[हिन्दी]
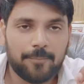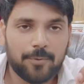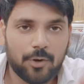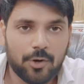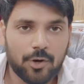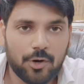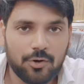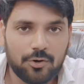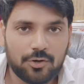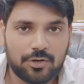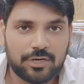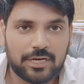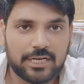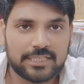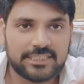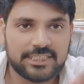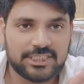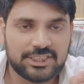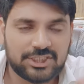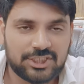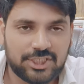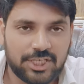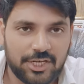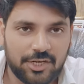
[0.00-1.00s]
वो
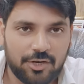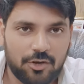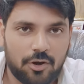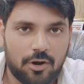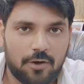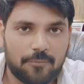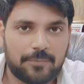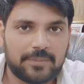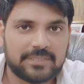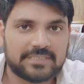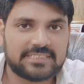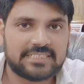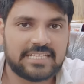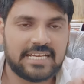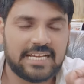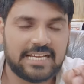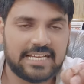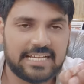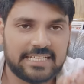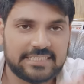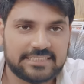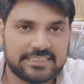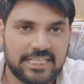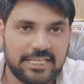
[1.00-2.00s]
रजिस्ट्री ऑफिस के
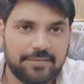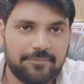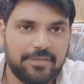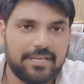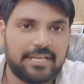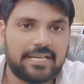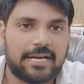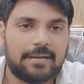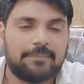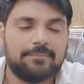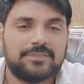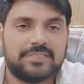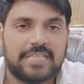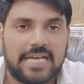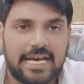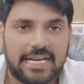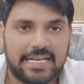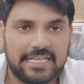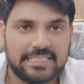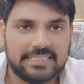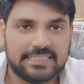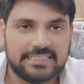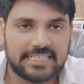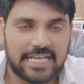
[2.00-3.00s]
किसी भी
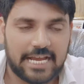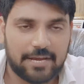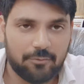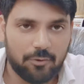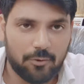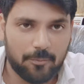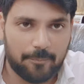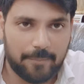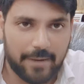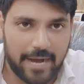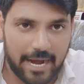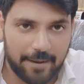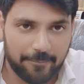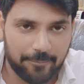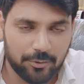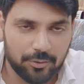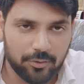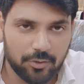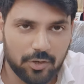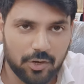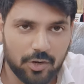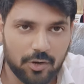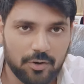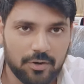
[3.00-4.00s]
कर्मचारी चाहे वो बाबू
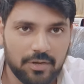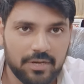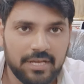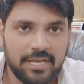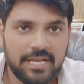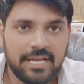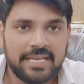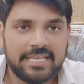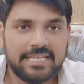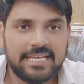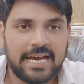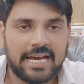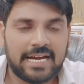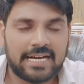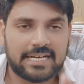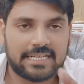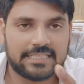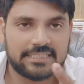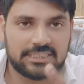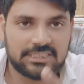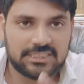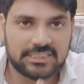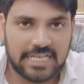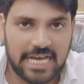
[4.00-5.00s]
हो या
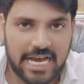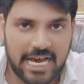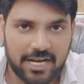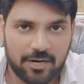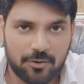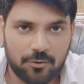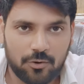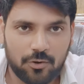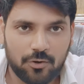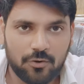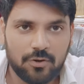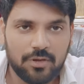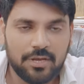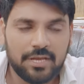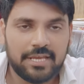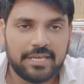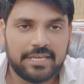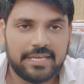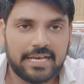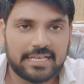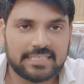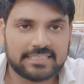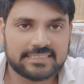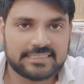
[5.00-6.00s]
रजिस्ट्रार हो
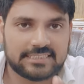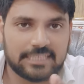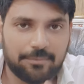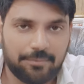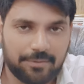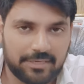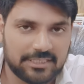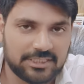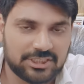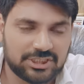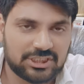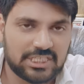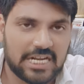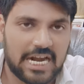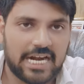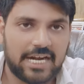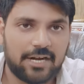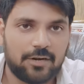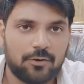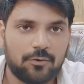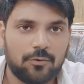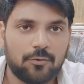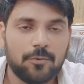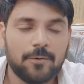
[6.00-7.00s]
या सब
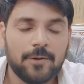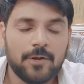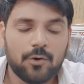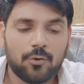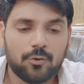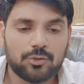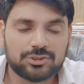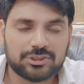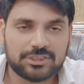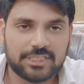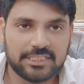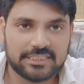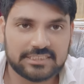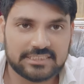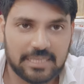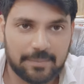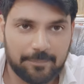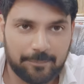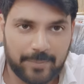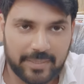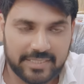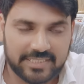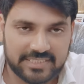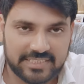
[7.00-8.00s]
रजिस्ट्रार हो उसकी
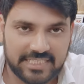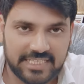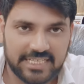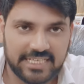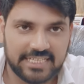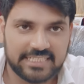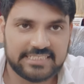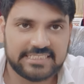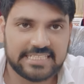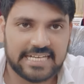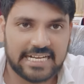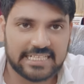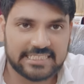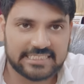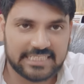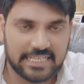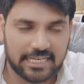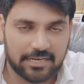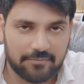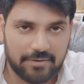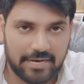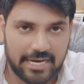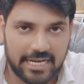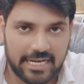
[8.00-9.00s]
संपत्ति की जांच
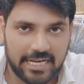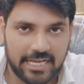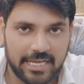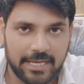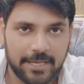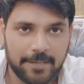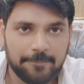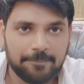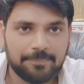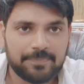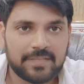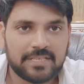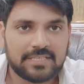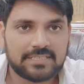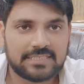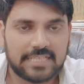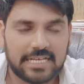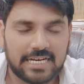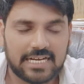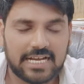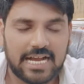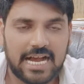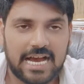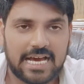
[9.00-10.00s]
करवा ले
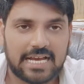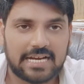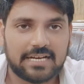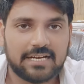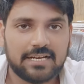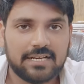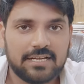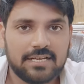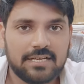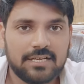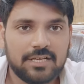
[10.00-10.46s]
सरकार